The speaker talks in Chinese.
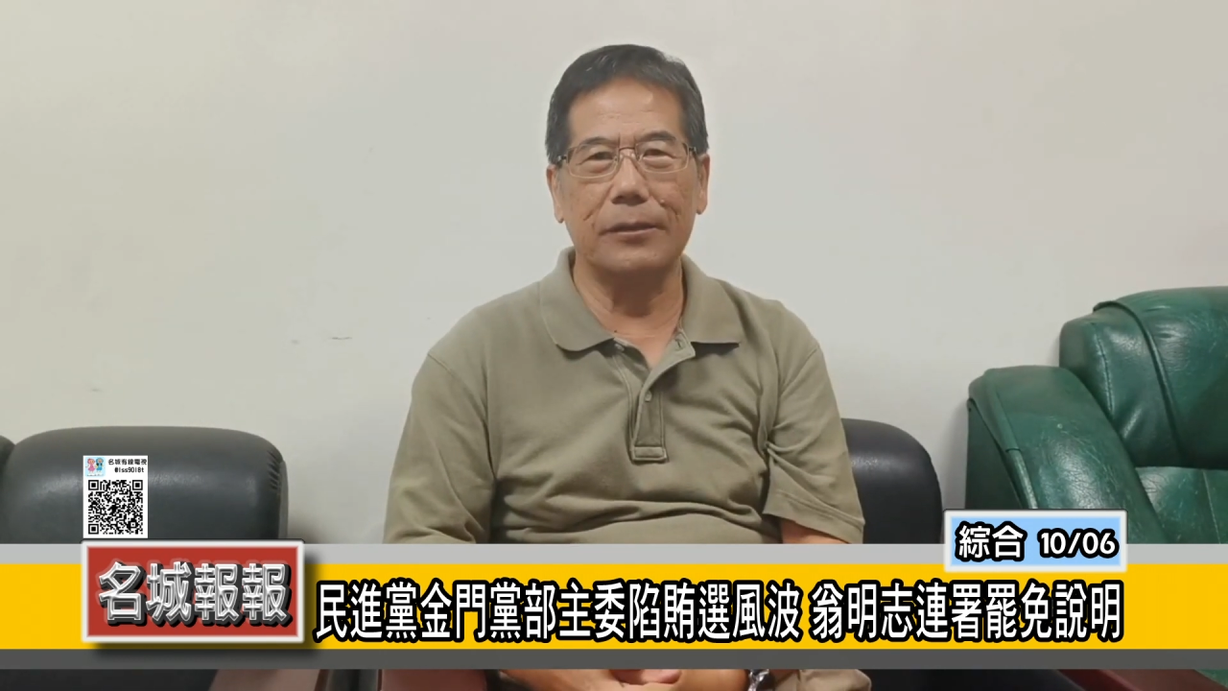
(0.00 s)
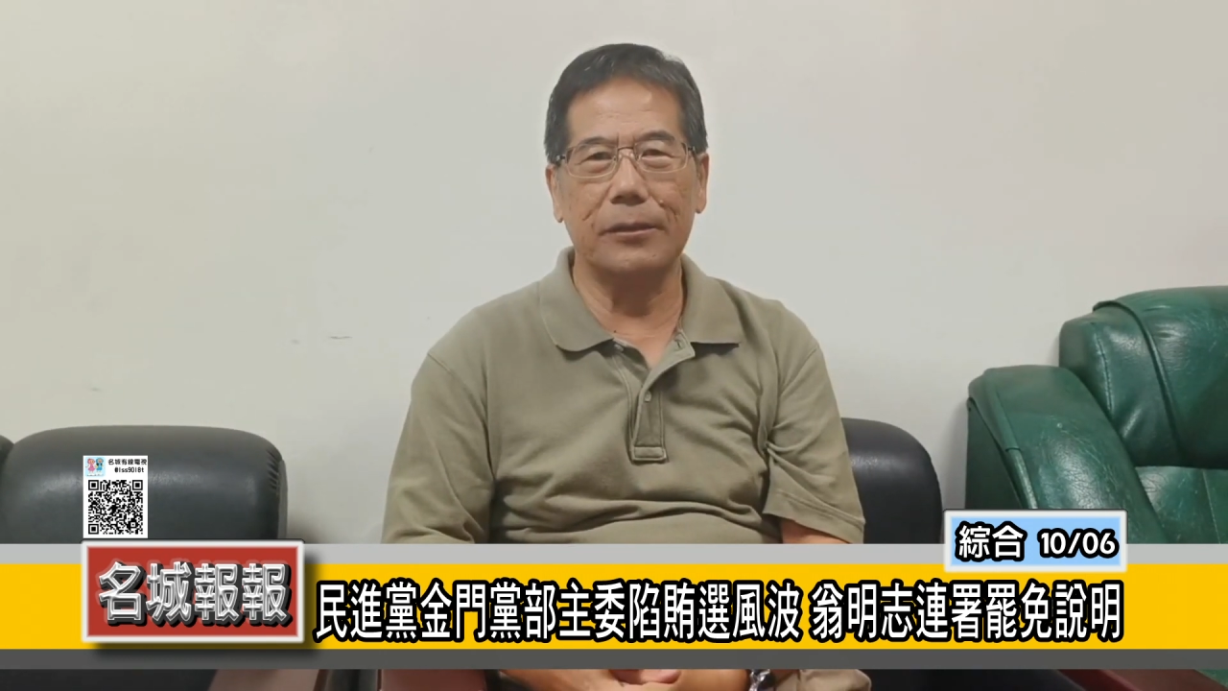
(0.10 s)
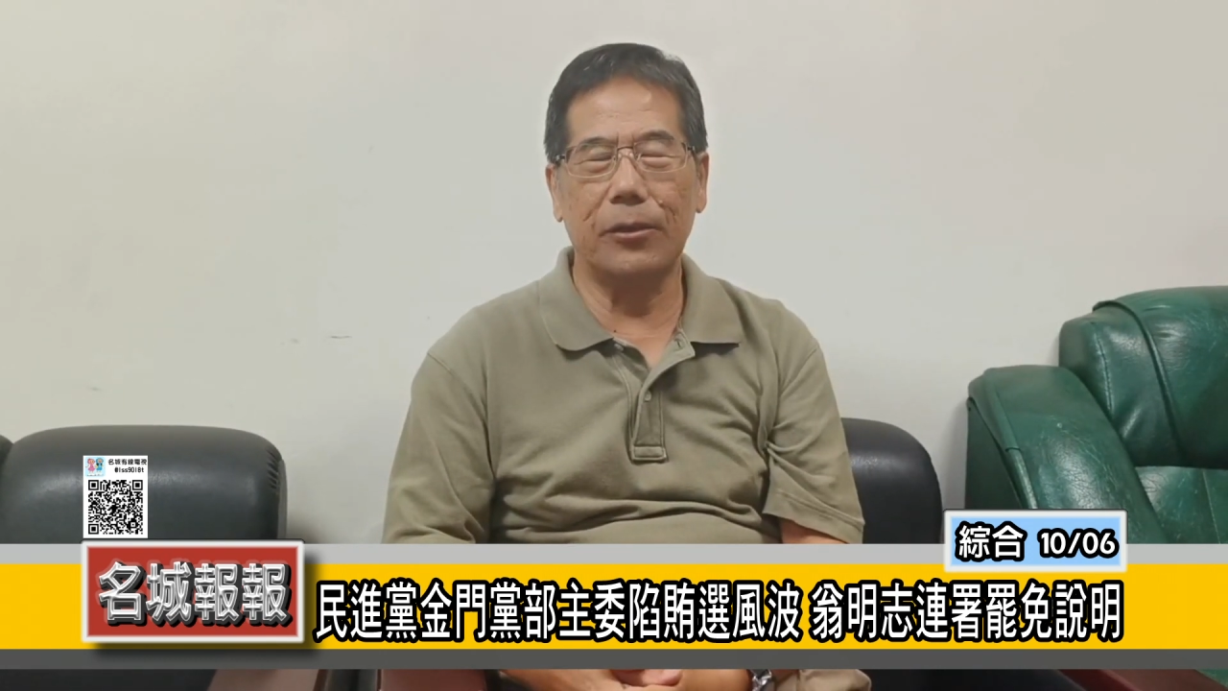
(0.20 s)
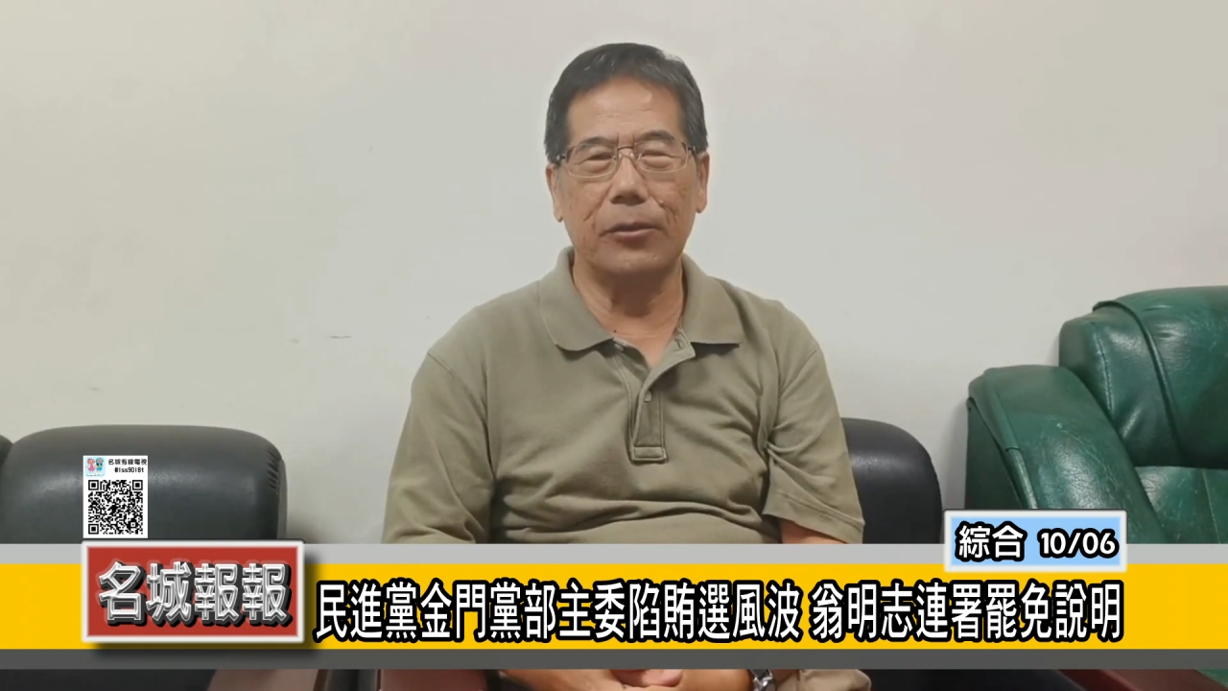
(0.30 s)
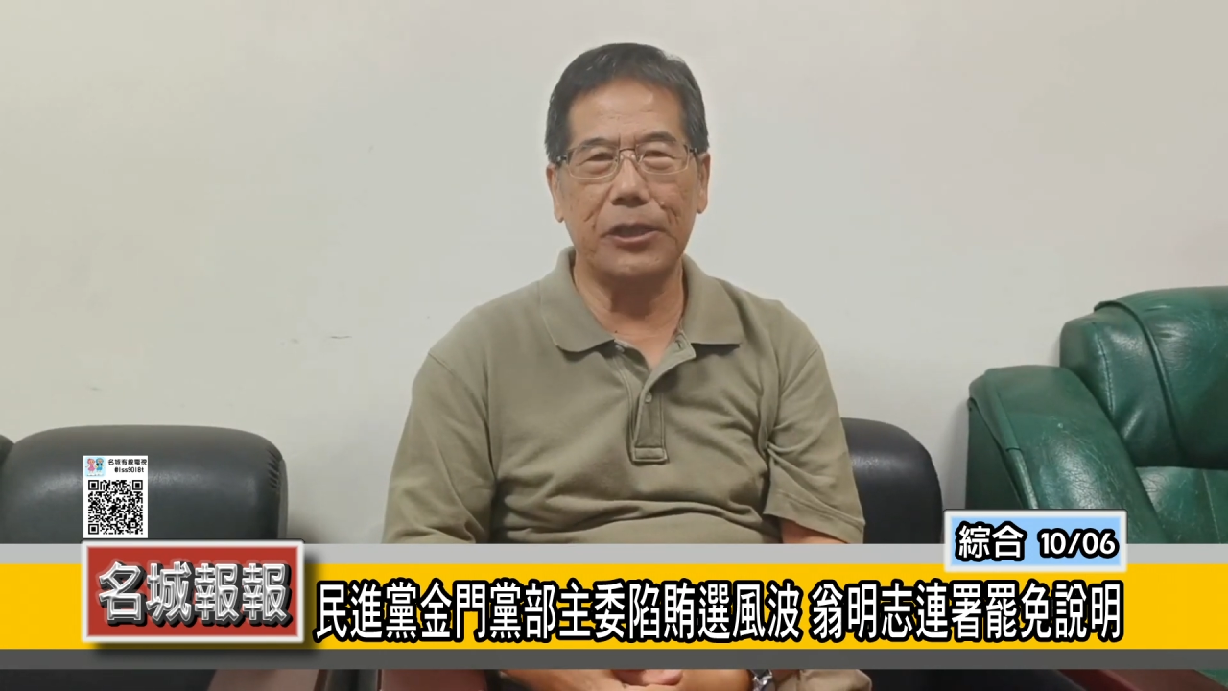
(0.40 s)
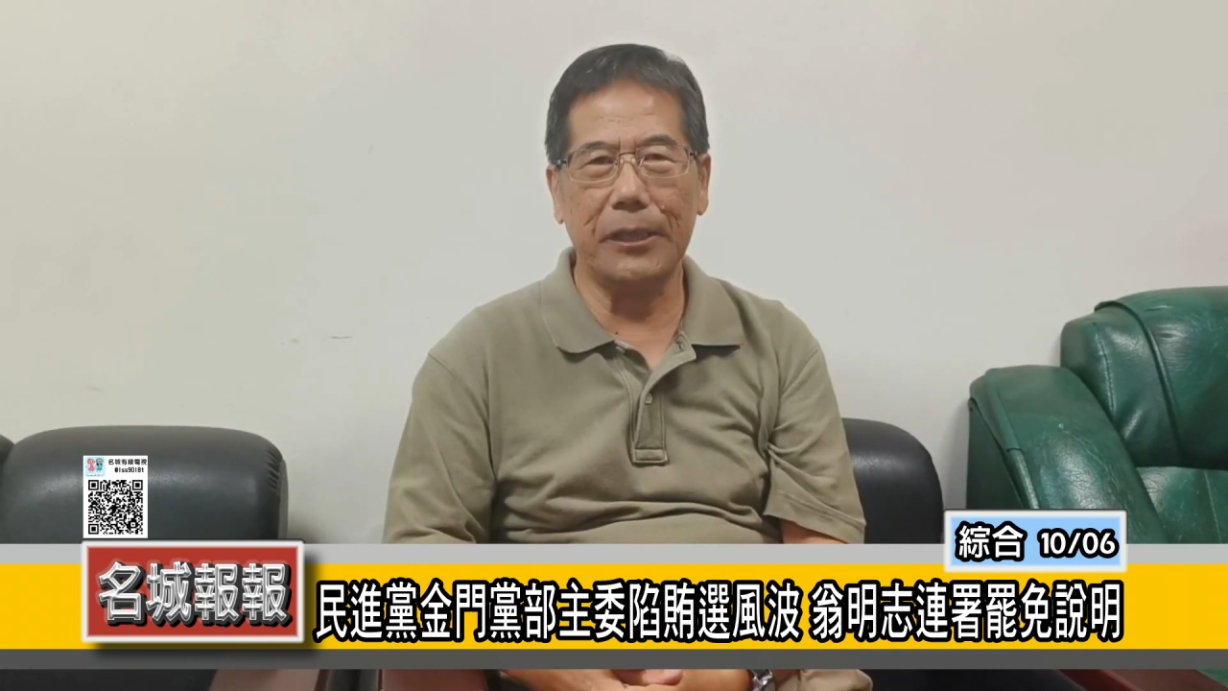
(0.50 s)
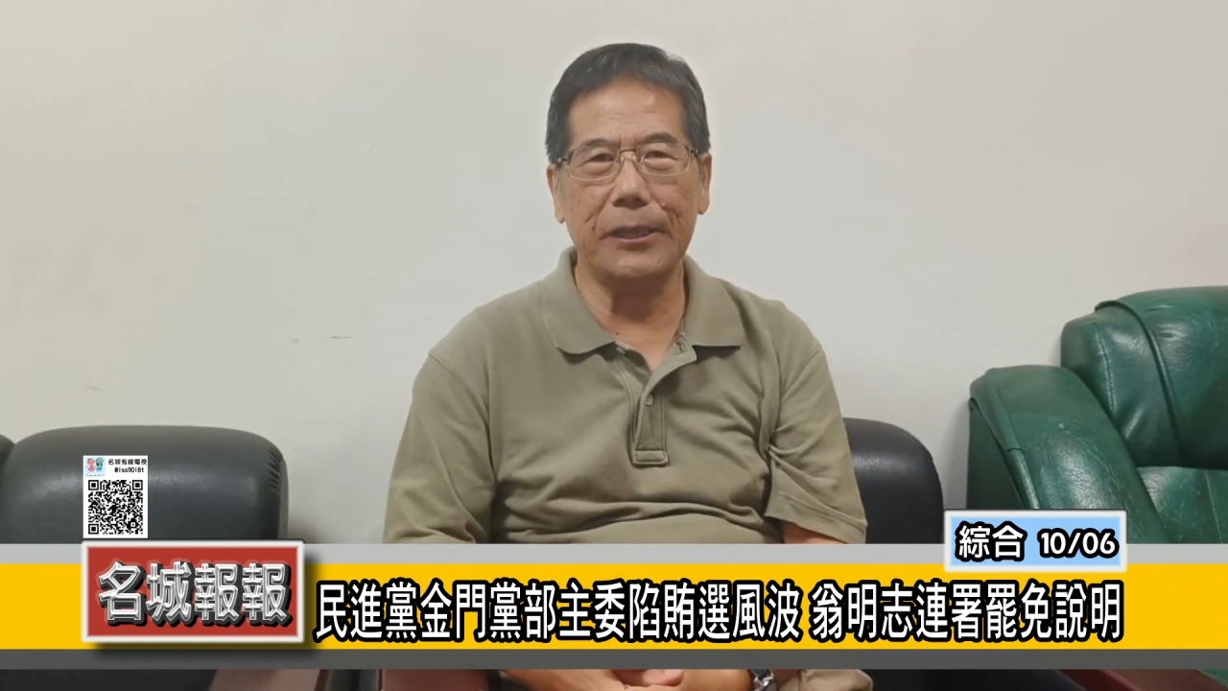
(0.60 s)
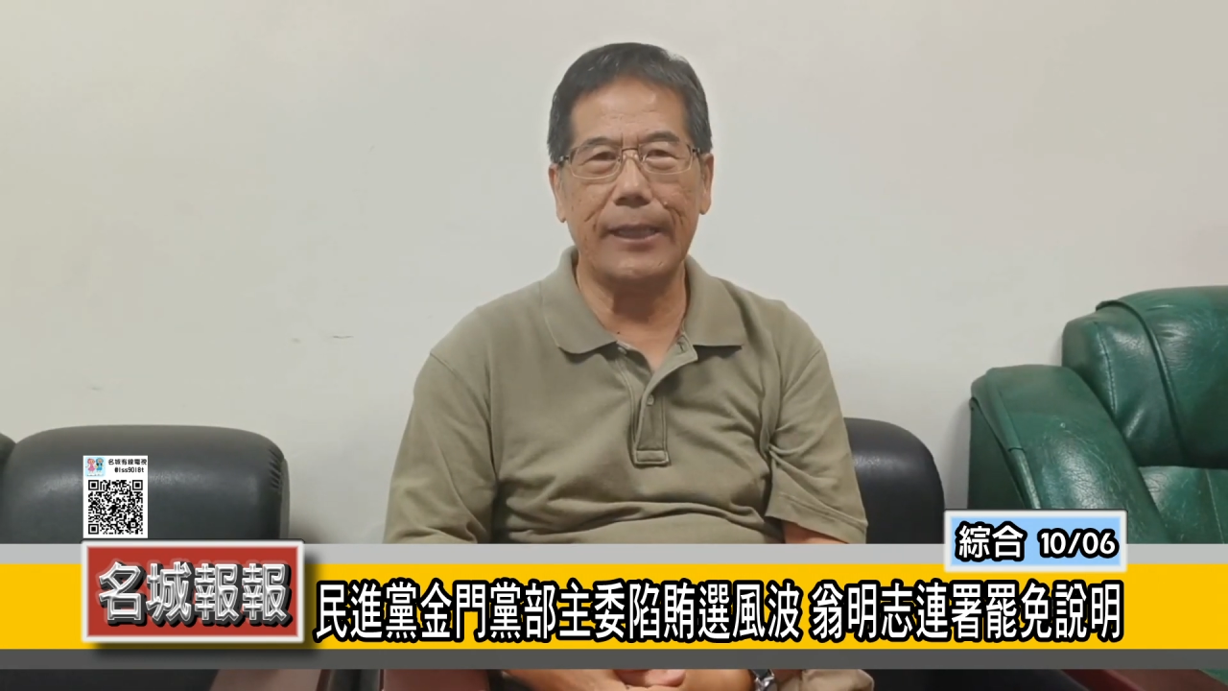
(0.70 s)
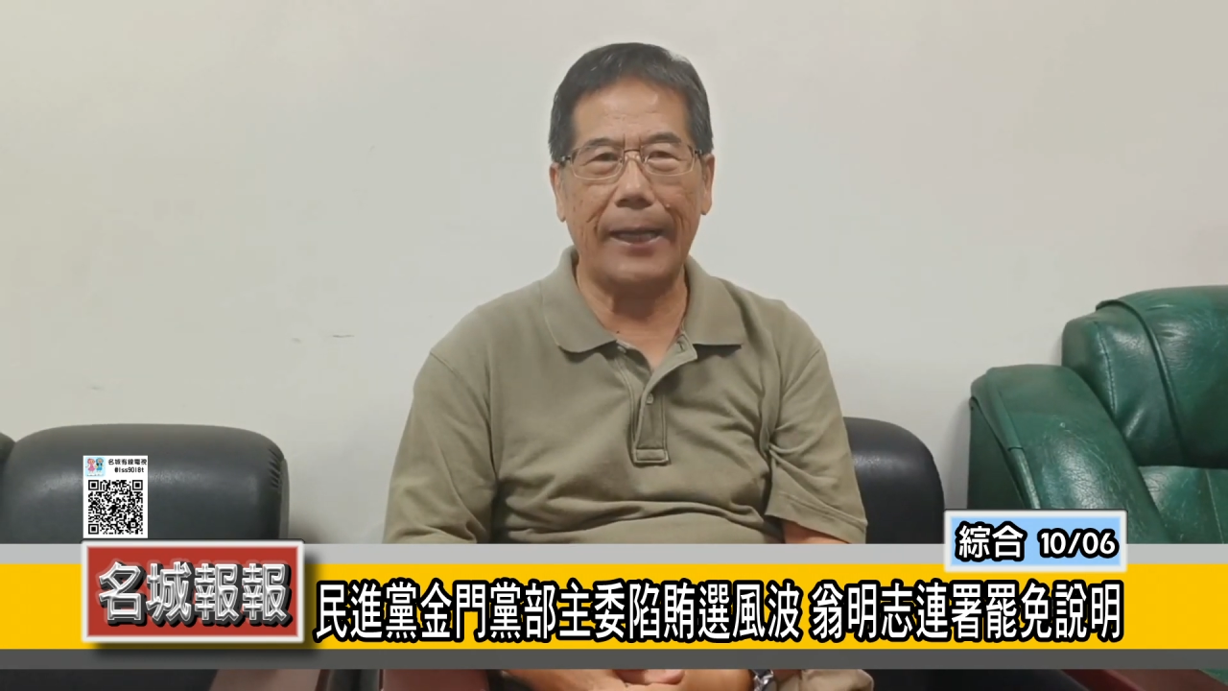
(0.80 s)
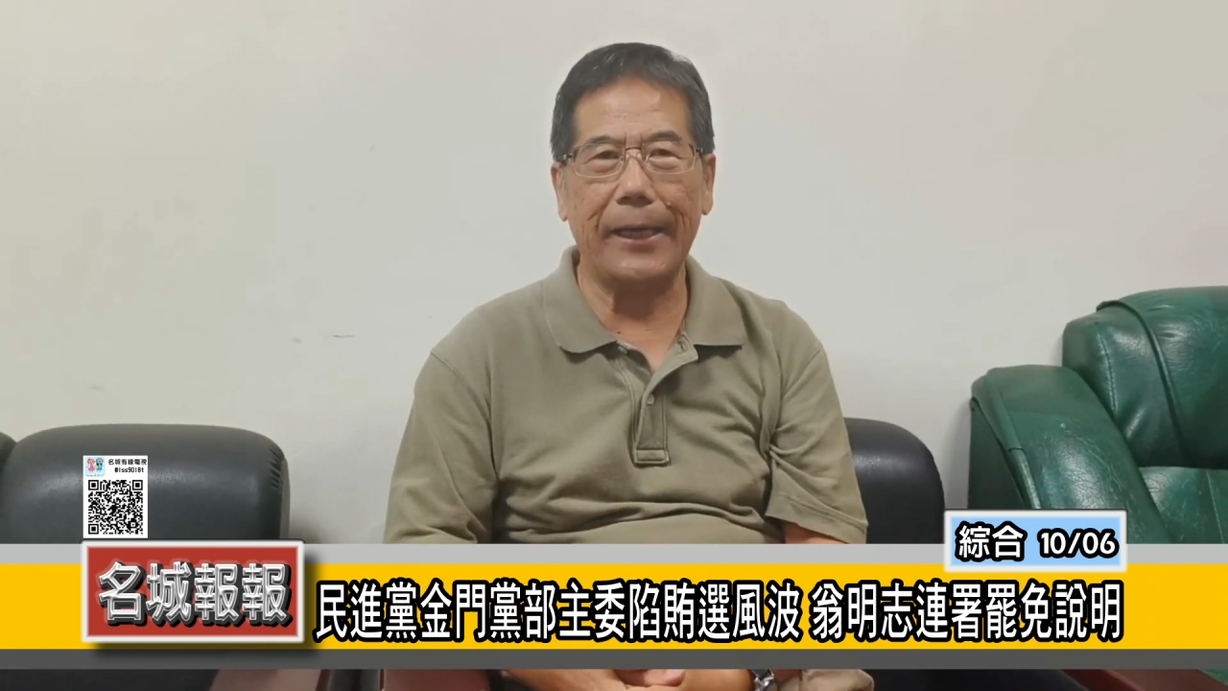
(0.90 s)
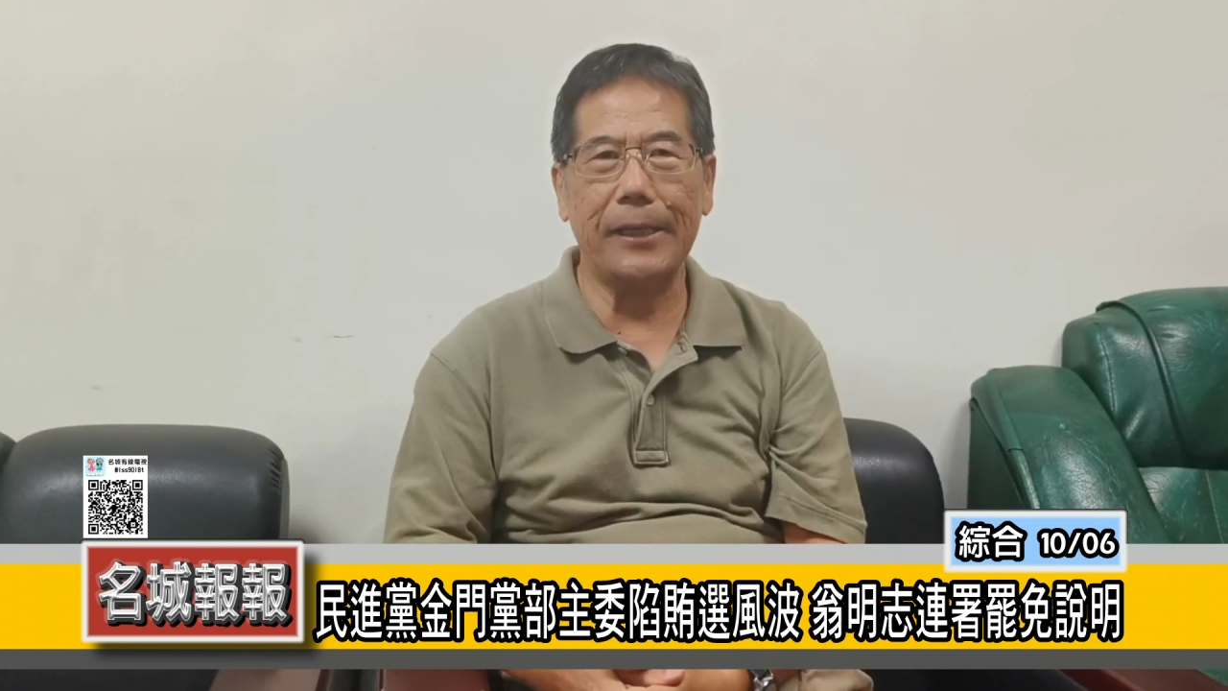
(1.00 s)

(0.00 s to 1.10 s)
是由全体党